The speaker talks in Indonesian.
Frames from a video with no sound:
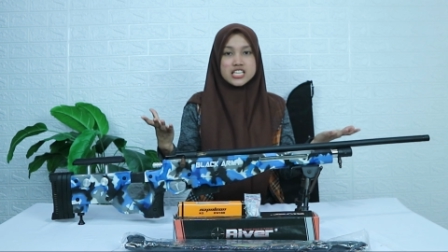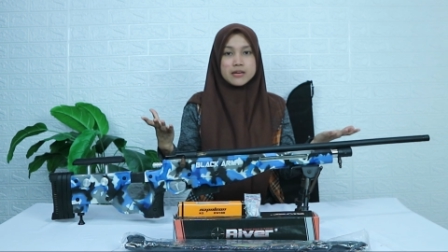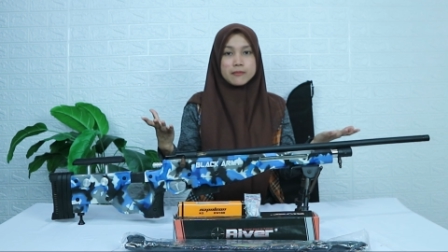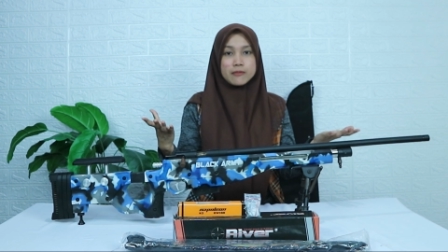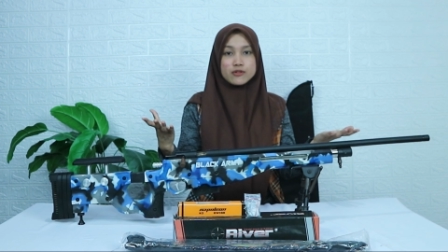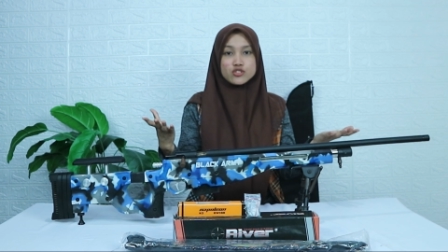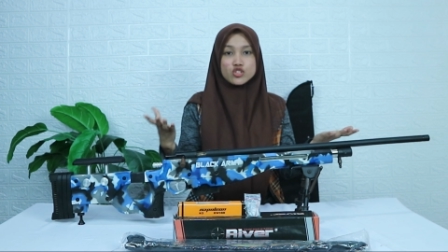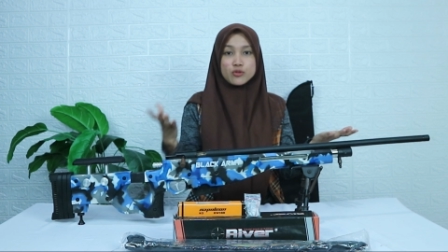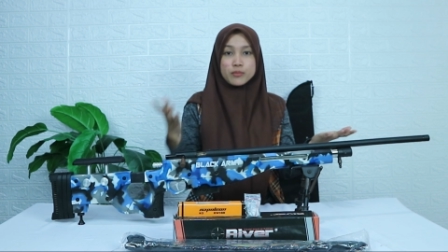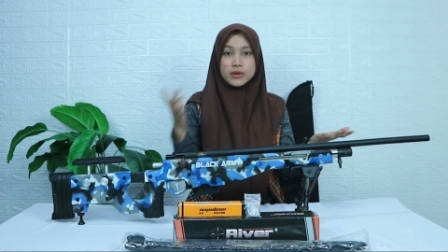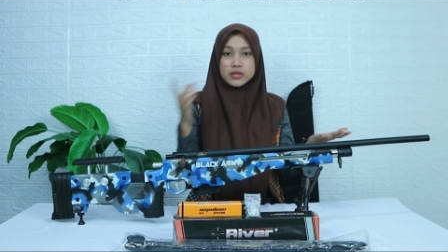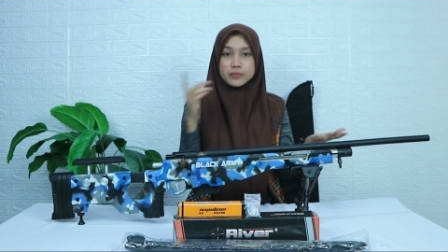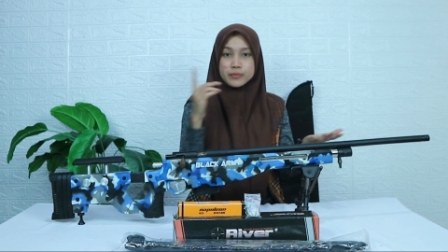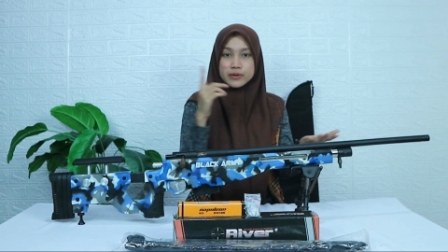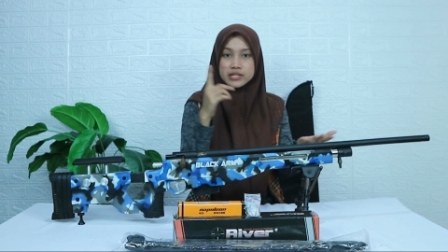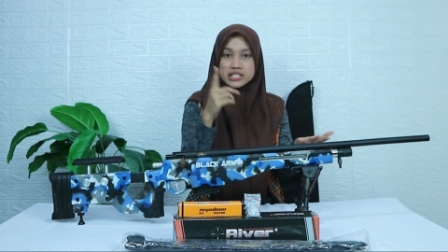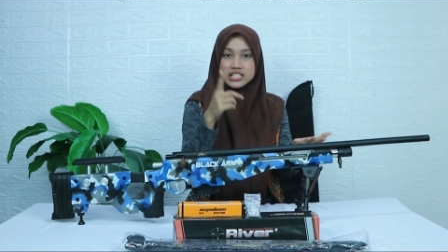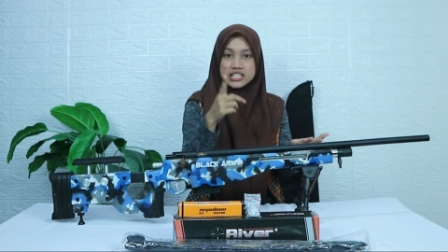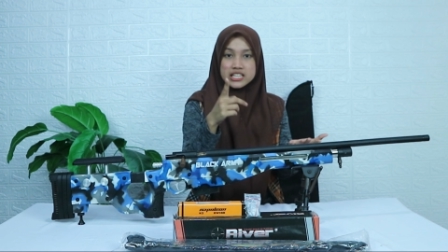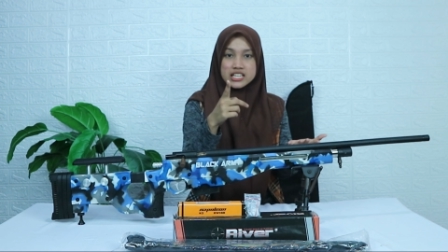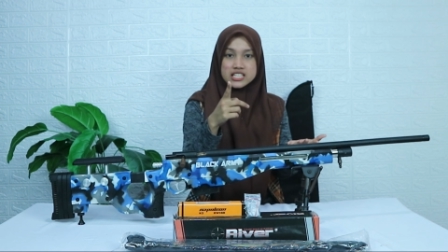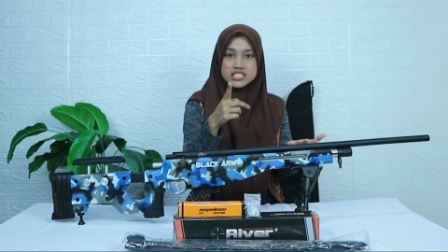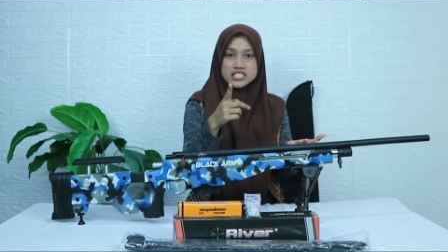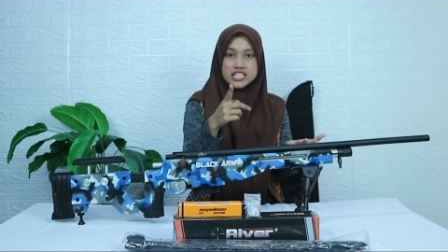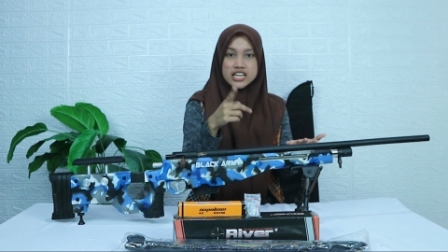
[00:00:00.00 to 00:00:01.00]
sama sobat
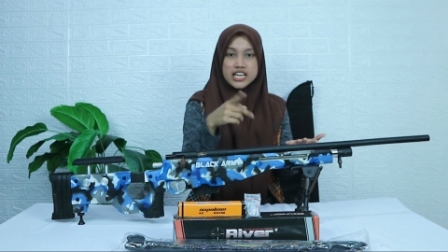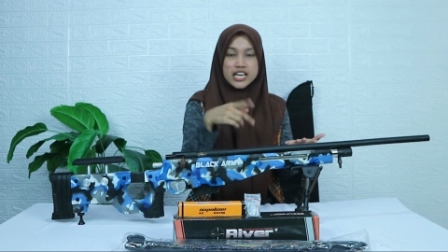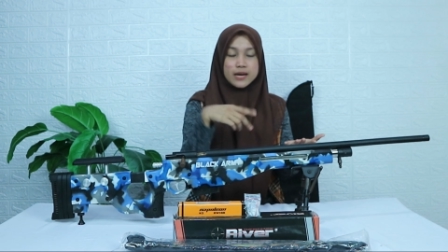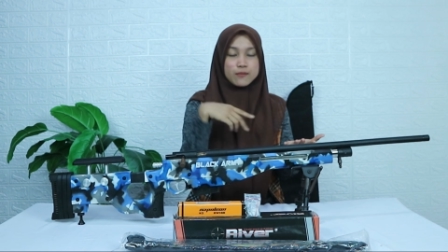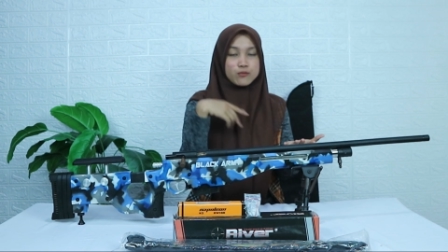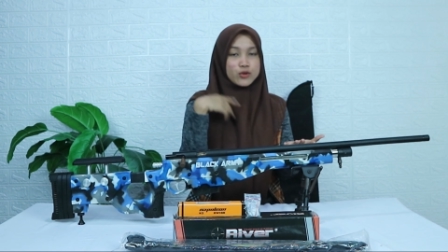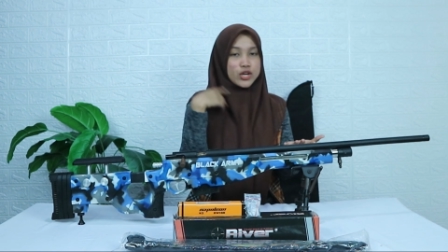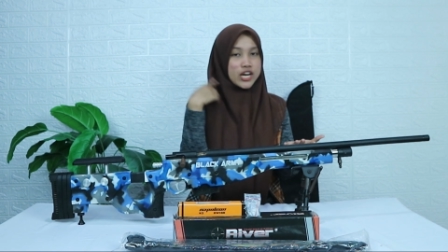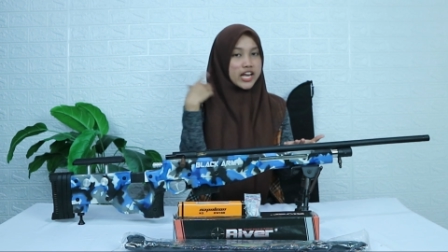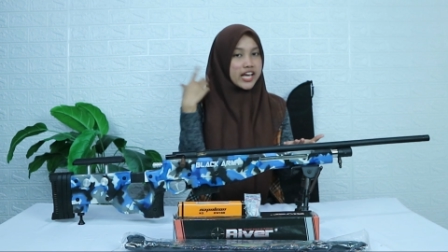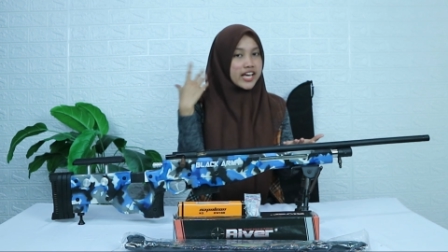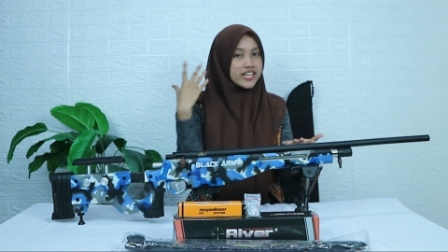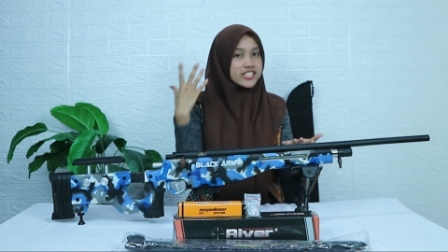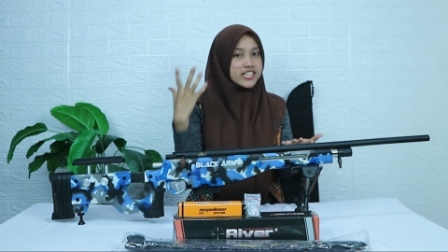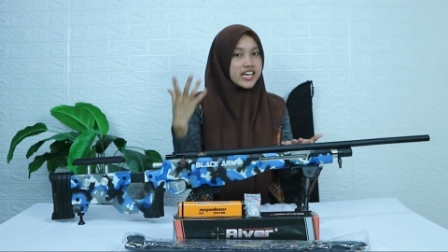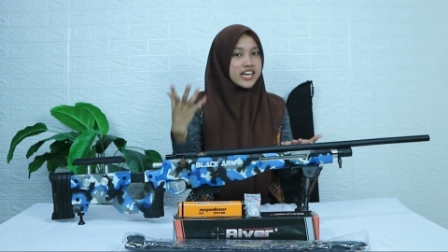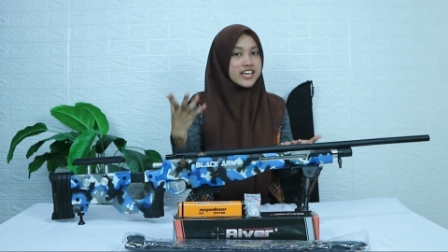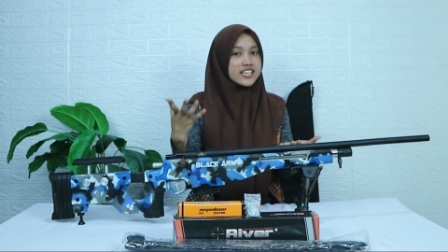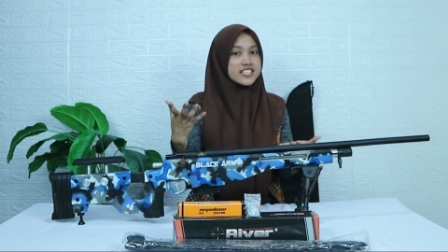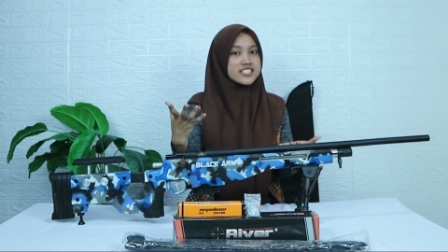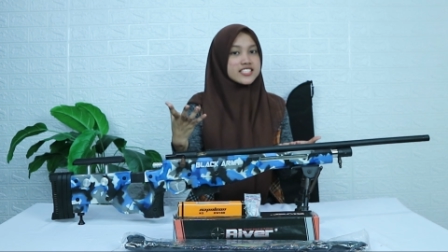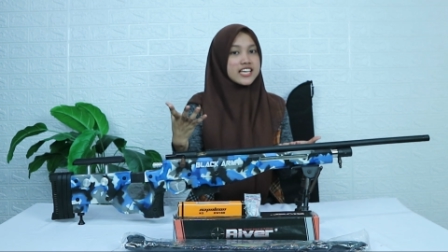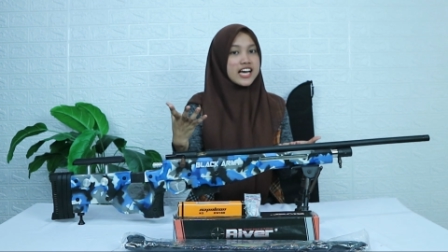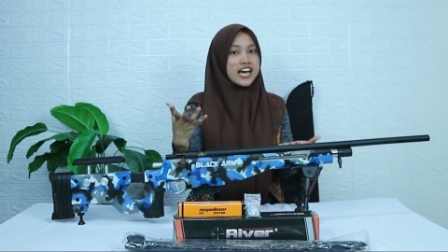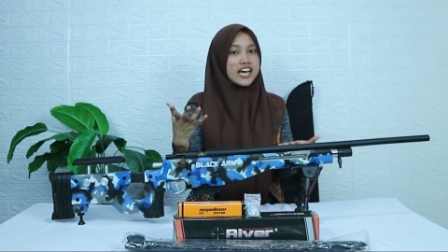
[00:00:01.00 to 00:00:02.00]
bediler ya yang mungkin lagi
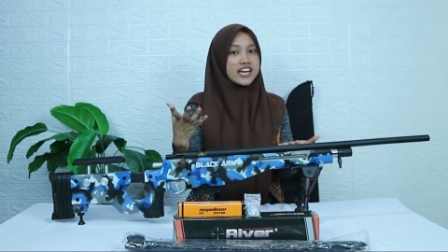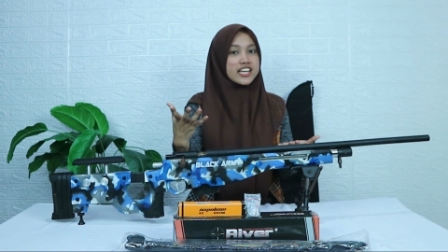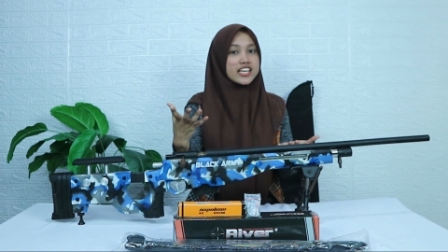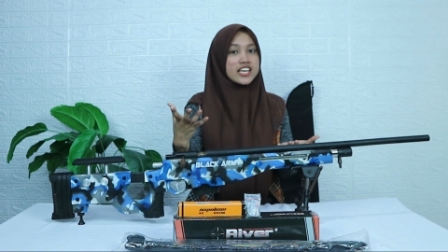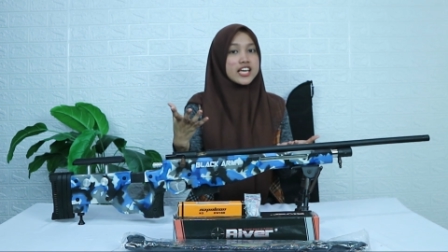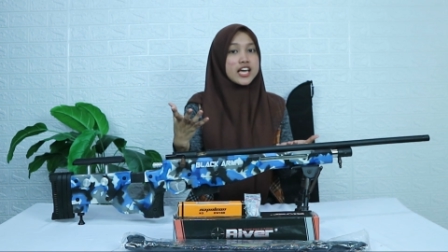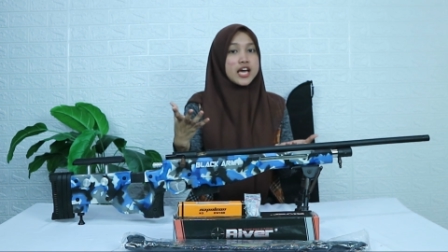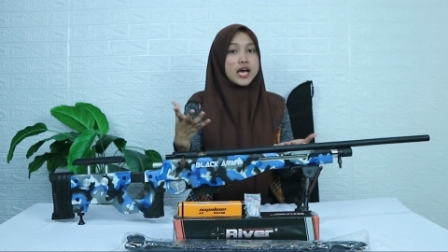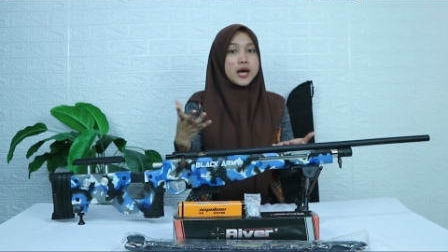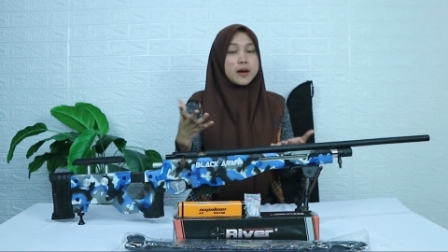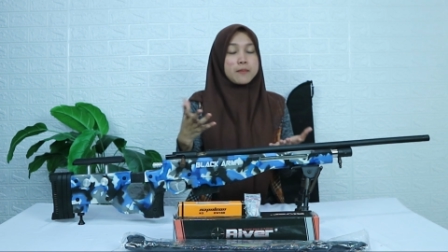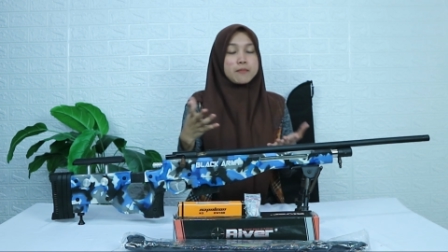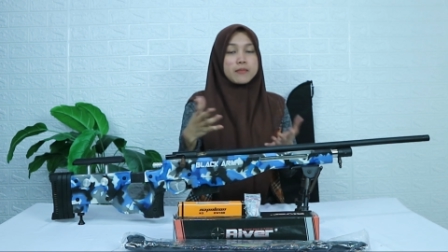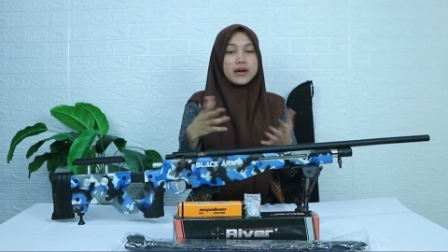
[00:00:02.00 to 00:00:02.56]
cari-cari